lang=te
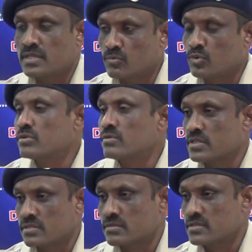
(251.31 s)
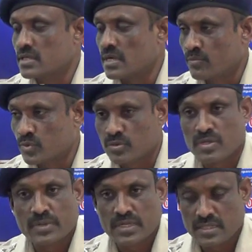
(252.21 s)
ఈ ముగ్గురు తీసుకొచ్చి
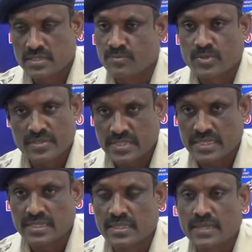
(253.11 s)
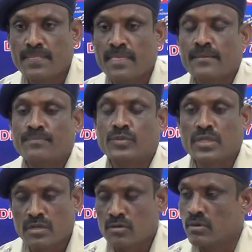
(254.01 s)
అమ్ముతున్నామని చెప్పడం జరిగింది
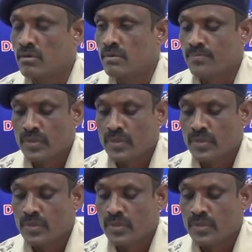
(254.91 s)
దీంట్లో